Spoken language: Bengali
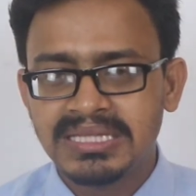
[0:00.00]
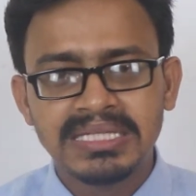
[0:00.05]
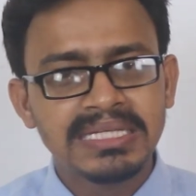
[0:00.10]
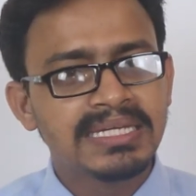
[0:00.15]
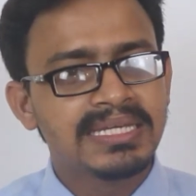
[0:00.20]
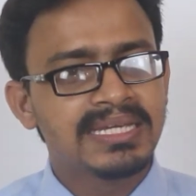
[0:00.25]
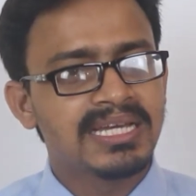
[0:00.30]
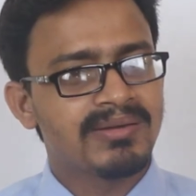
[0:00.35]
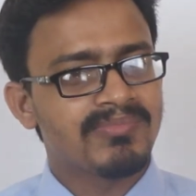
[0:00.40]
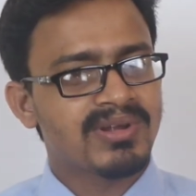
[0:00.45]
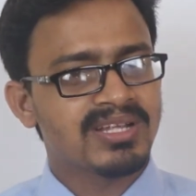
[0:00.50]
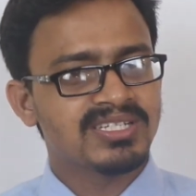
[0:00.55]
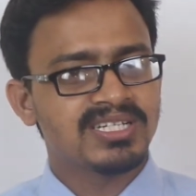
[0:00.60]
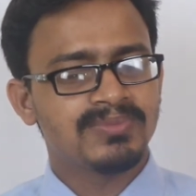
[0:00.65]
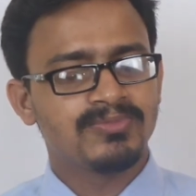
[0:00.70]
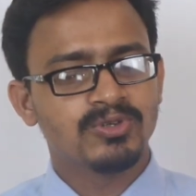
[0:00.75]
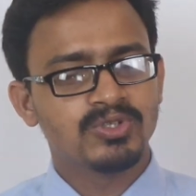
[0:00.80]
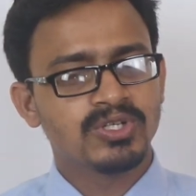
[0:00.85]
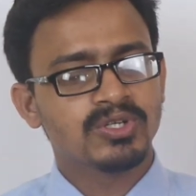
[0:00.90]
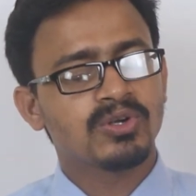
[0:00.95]
দিকে আমরা
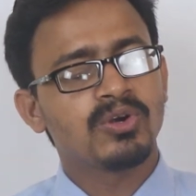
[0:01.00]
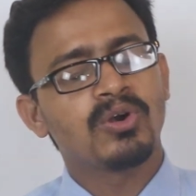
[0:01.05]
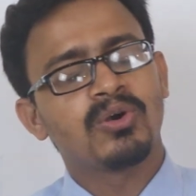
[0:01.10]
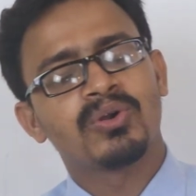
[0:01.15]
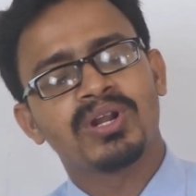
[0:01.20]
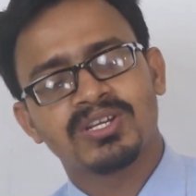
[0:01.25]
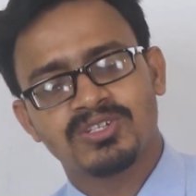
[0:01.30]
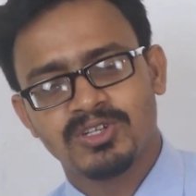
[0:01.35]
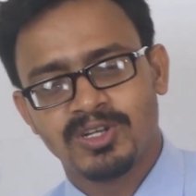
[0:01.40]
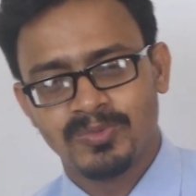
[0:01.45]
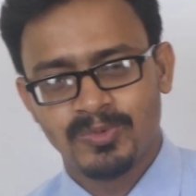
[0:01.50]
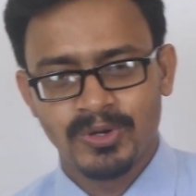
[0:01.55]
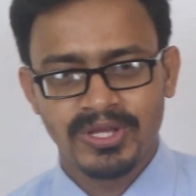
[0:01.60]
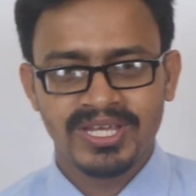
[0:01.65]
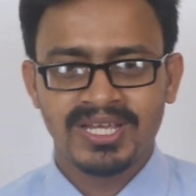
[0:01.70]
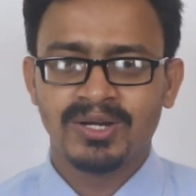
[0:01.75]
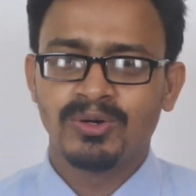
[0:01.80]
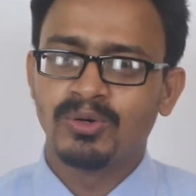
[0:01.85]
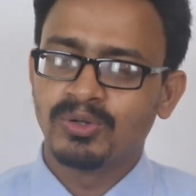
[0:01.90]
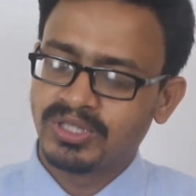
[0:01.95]
যাবো যে কখন আসলে
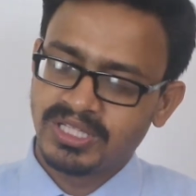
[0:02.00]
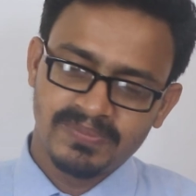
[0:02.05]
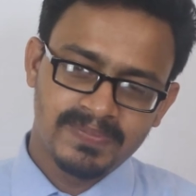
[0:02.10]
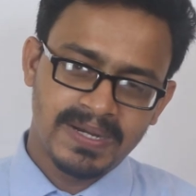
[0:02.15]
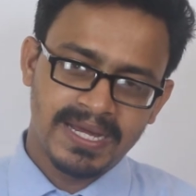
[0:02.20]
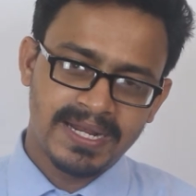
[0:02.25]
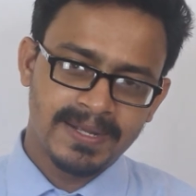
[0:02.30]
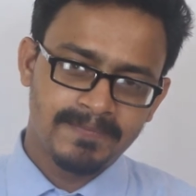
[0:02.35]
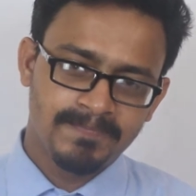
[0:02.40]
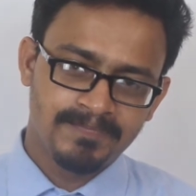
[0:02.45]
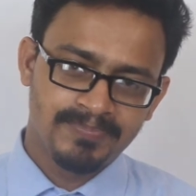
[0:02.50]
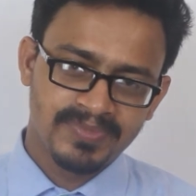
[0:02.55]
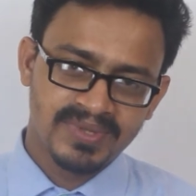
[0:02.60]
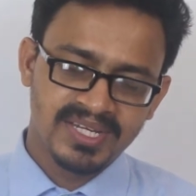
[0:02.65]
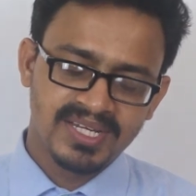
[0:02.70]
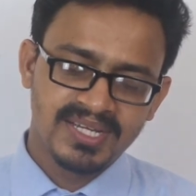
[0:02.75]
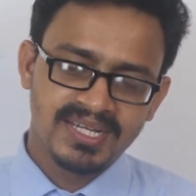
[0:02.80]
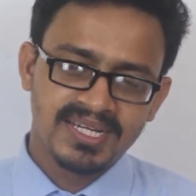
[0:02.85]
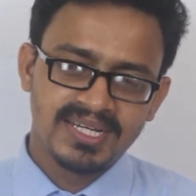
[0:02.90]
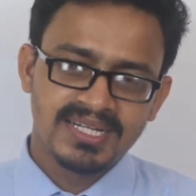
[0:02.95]
পরীক্ষা হতে পারে
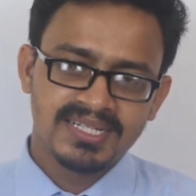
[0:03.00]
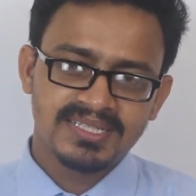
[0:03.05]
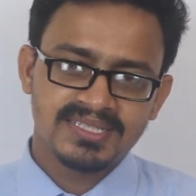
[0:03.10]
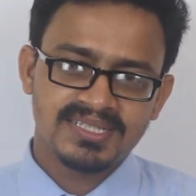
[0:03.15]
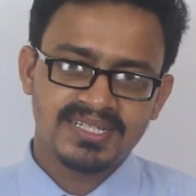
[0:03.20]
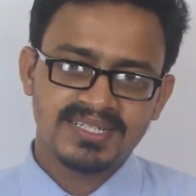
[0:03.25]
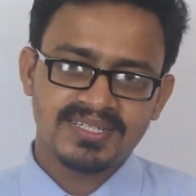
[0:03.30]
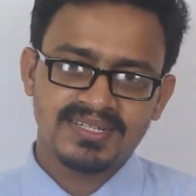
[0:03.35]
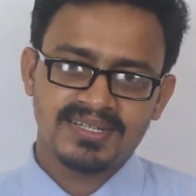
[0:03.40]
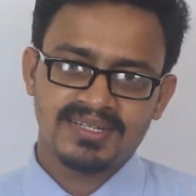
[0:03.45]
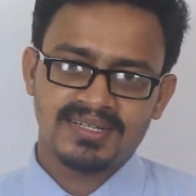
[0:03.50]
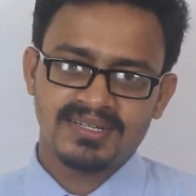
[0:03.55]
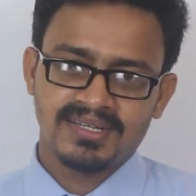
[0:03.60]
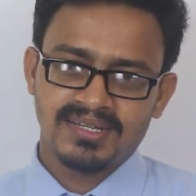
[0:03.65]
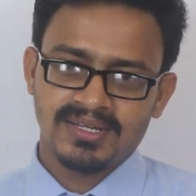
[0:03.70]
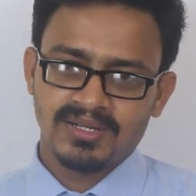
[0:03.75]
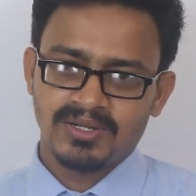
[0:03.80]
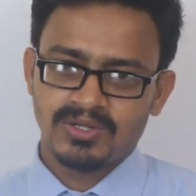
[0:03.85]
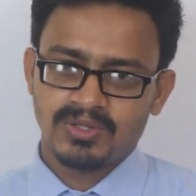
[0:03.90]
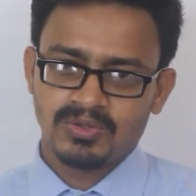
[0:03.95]
ঠিক আছে
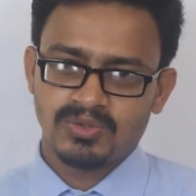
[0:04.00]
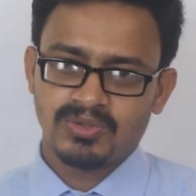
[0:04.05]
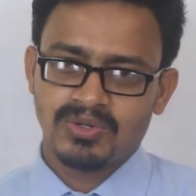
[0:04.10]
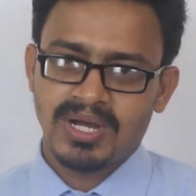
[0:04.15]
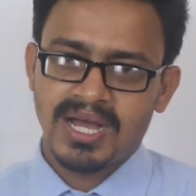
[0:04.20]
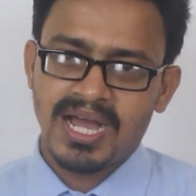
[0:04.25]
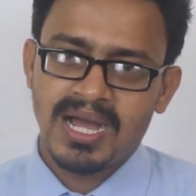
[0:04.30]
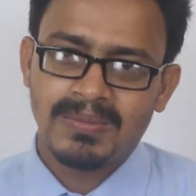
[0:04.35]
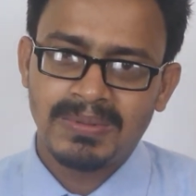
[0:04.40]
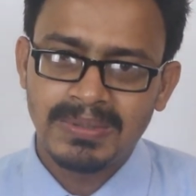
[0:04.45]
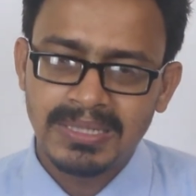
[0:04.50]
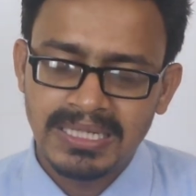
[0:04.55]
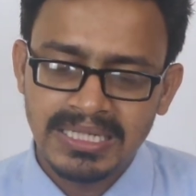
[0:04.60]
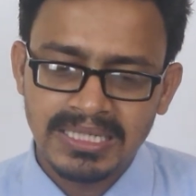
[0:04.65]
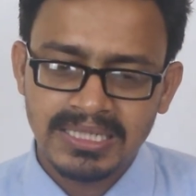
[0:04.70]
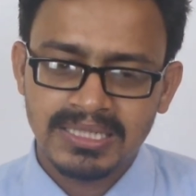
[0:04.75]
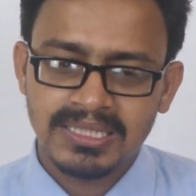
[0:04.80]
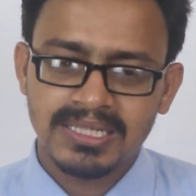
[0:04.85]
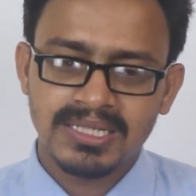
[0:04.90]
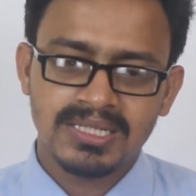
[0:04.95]
তো আমার
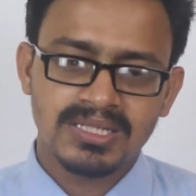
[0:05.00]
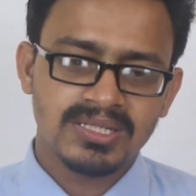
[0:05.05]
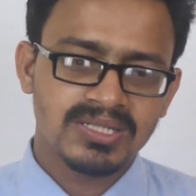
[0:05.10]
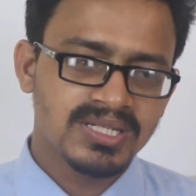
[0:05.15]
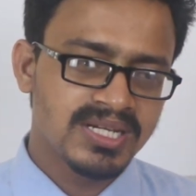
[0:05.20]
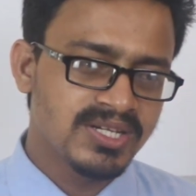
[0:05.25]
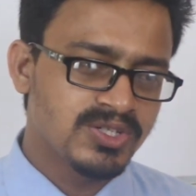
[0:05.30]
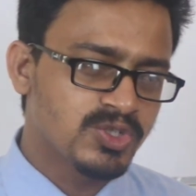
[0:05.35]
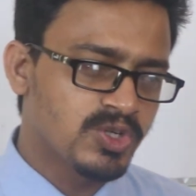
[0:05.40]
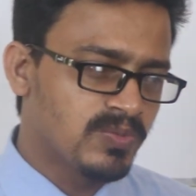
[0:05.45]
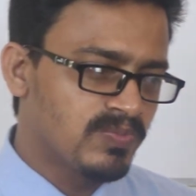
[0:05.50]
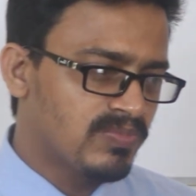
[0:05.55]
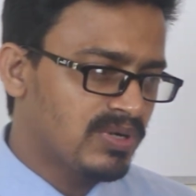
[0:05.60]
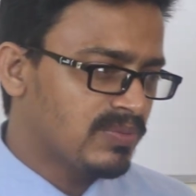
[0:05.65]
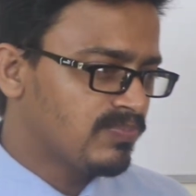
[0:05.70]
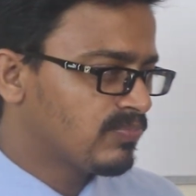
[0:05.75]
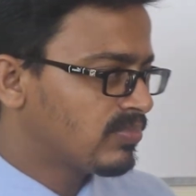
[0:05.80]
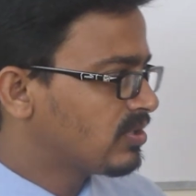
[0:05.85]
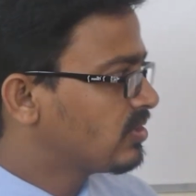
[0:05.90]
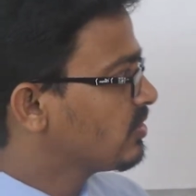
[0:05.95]
সেই
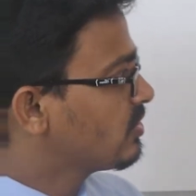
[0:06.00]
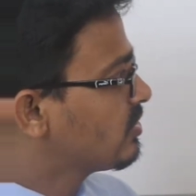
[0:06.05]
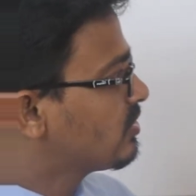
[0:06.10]
সম্ভাব্য